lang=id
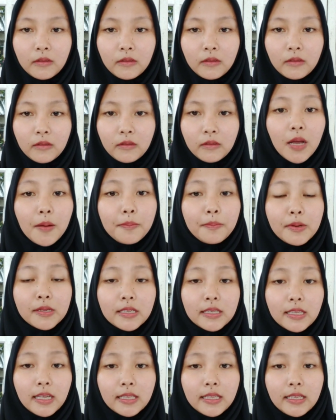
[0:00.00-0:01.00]
Jika
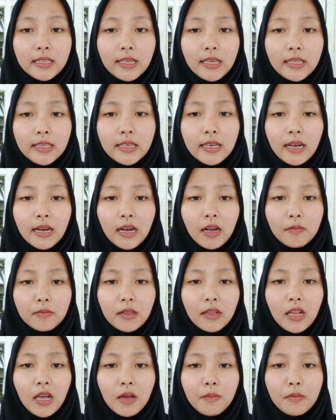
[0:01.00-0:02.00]
peserta didik dianggap
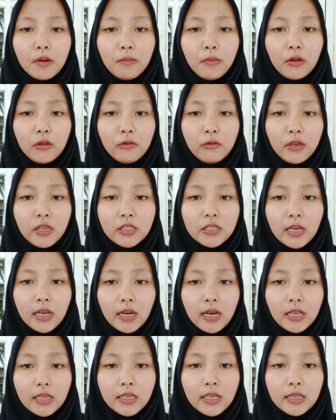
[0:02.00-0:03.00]
telah memenuhi
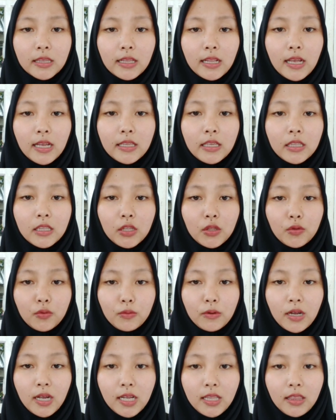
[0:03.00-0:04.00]
syarat yang telah
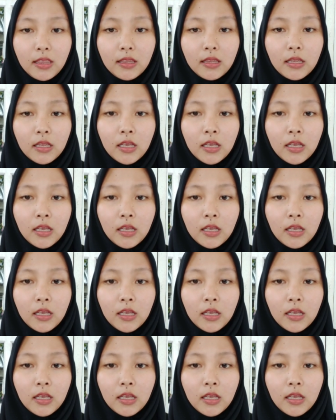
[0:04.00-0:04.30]
ditentukan,